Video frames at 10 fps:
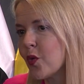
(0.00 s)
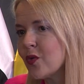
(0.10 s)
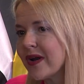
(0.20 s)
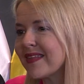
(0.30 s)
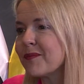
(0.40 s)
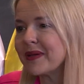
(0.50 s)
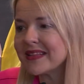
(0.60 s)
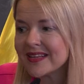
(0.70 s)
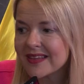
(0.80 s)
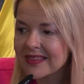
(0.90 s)
una
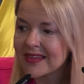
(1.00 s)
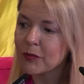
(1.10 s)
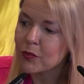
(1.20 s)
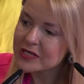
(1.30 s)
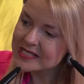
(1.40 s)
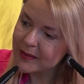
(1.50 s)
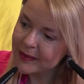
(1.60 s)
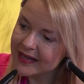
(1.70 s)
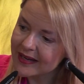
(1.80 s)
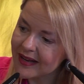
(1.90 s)
dependencia muy
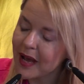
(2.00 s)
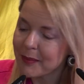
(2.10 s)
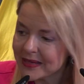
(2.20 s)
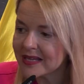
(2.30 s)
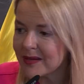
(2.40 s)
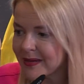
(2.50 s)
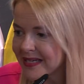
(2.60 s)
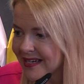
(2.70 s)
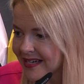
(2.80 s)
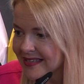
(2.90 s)
severa, aparte de
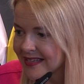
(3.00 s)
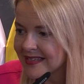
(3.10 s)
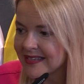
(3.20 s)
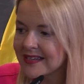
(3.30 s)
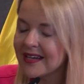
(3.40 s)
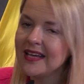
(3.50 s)
venir al taller,